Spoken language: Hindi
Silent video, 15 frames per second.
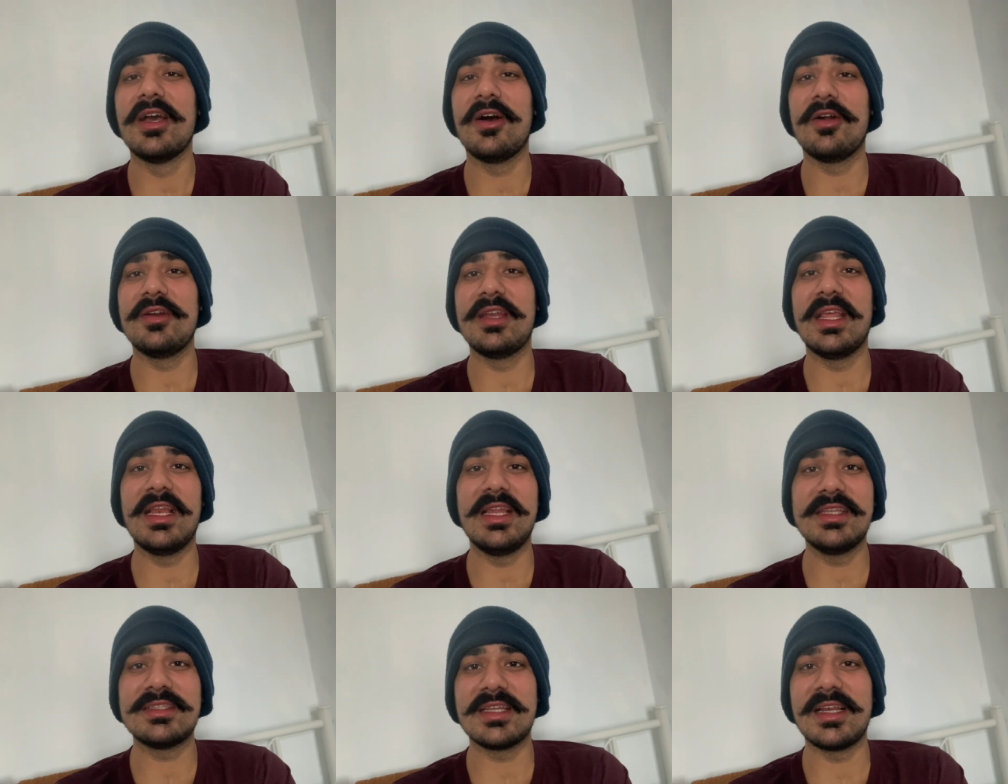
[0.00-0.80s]
और
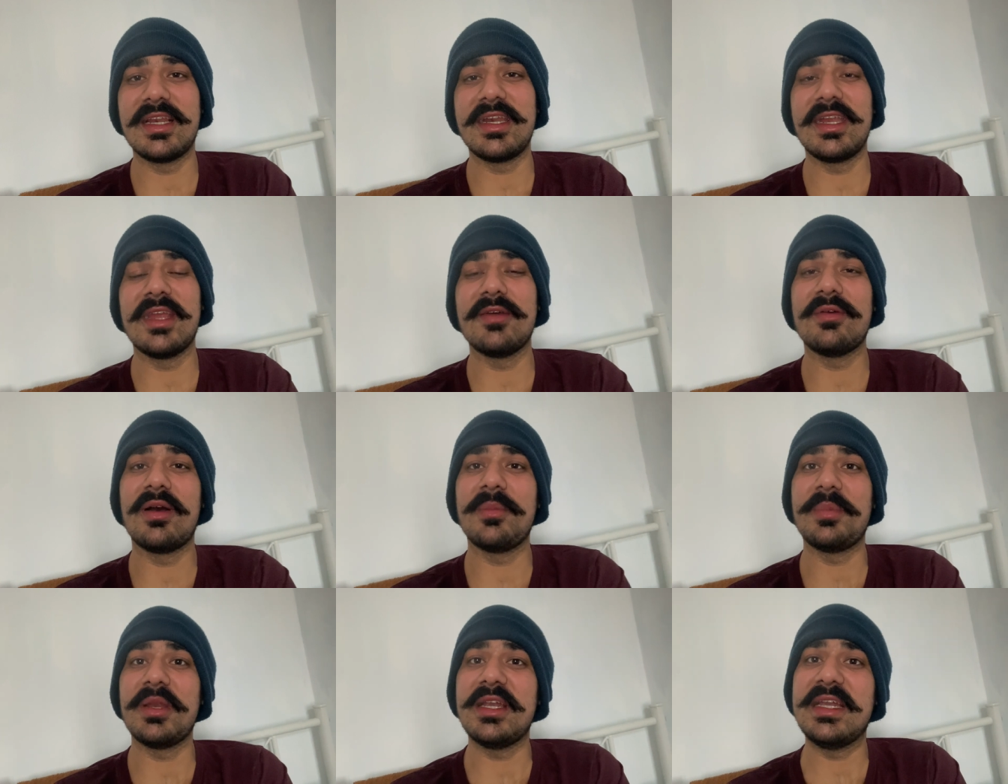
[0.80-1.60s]
डेली चल रही है वहाँ
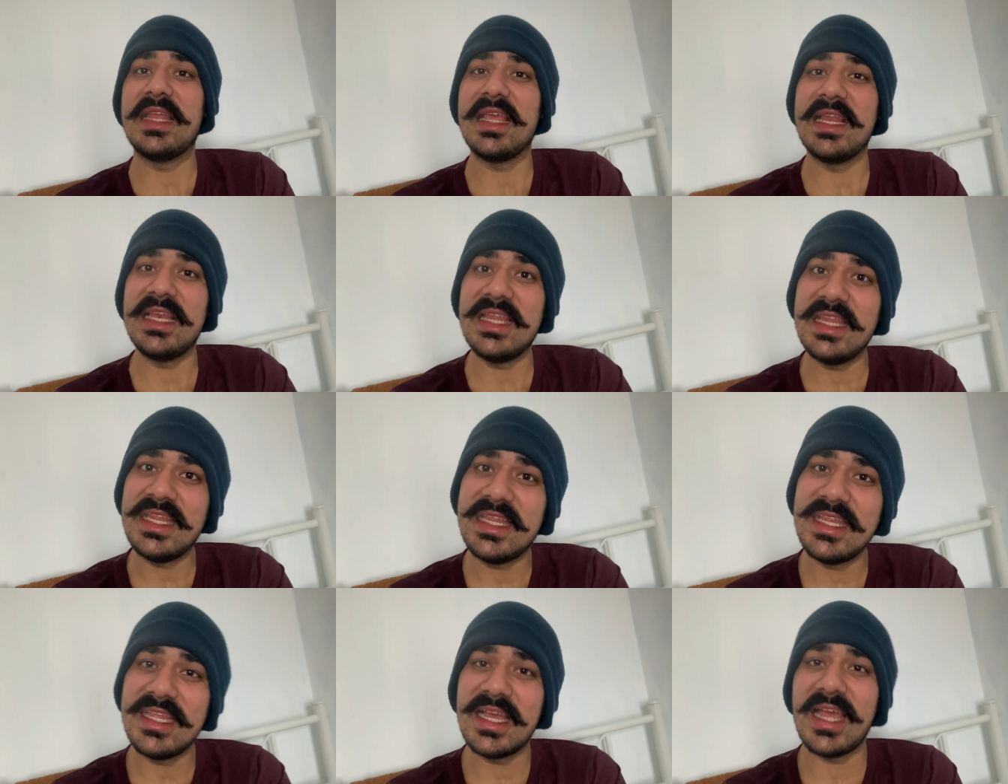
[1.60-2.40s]
पे डेली
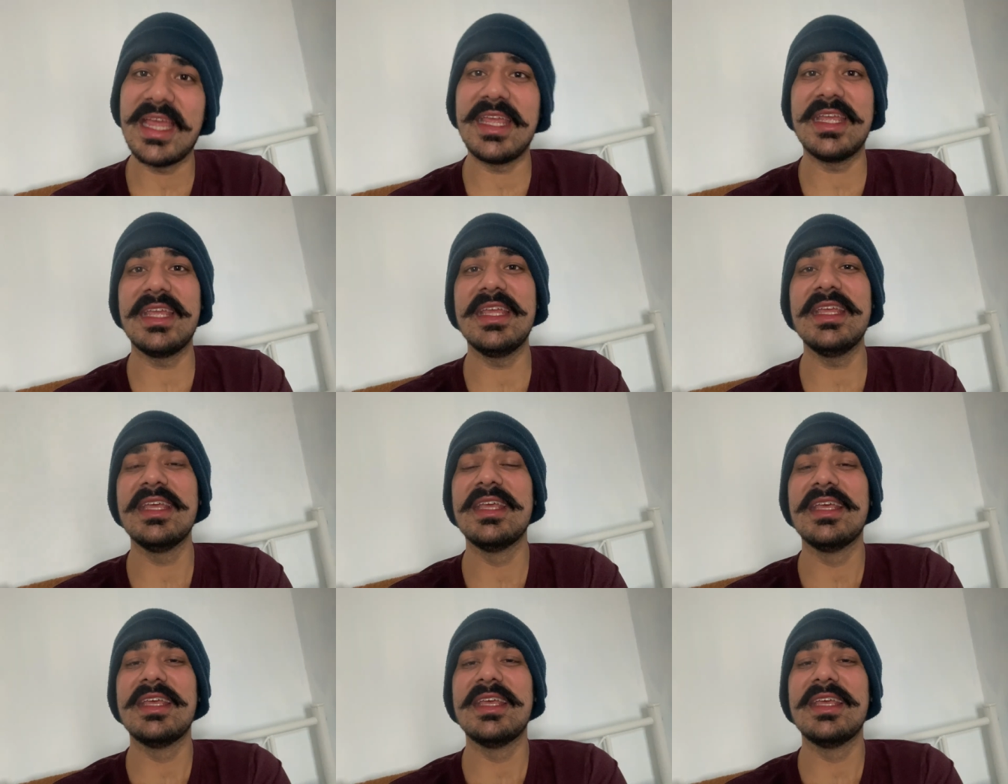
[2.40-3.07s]
ही आएगी